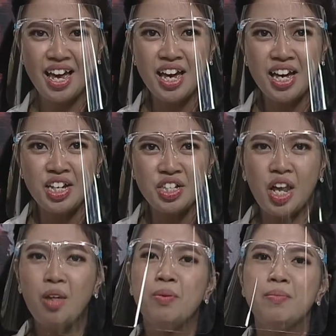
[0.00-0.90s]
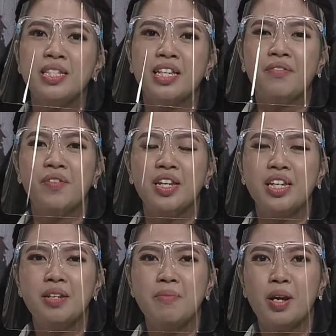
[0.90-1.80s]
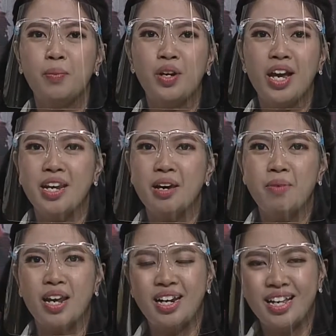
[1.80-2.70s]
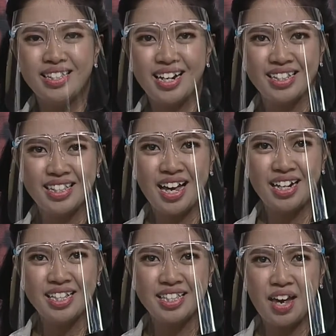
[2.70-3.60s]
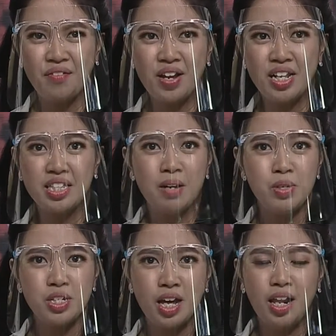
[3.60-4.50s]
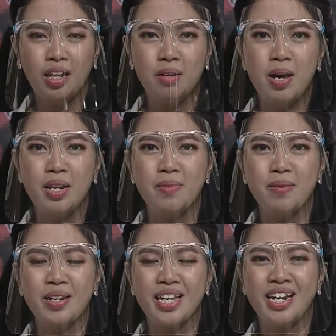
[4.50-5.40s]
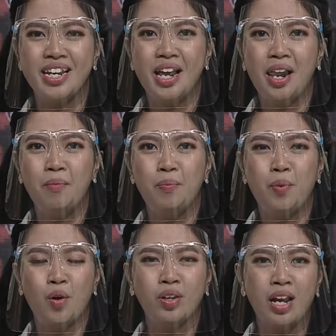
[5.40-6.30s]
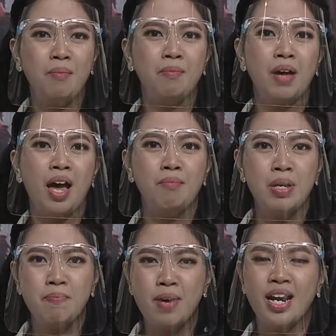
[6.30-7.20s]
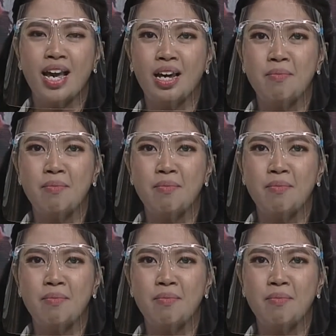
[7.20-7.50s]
Shalom pemirsa TVRI dimanapun Anda berada, senang sekali saya Vanessa Michelle kembali menemani Anda dalam program Mimbar Agama